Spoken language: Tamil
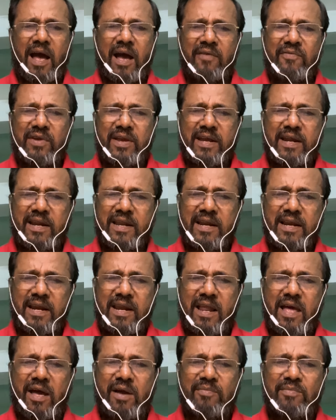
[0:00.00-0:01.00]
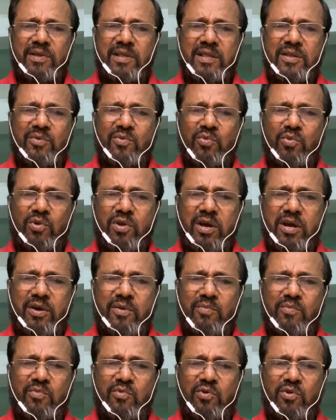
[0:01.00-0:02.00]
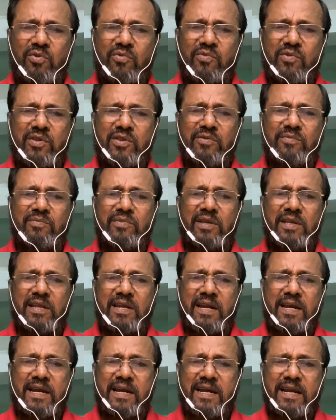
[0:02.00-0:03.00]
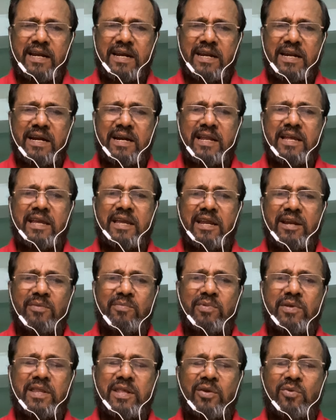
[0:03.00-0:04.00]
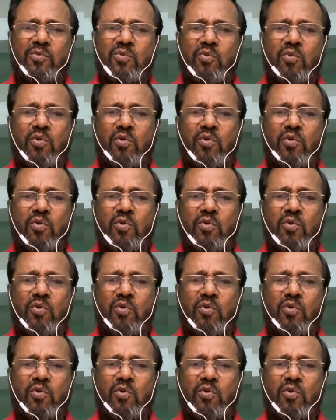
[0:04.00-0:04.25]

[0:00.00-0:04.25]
அவைகளெல்லாம் இந்த உலகம் முழுவதும் இருக்கின்றன என்பதை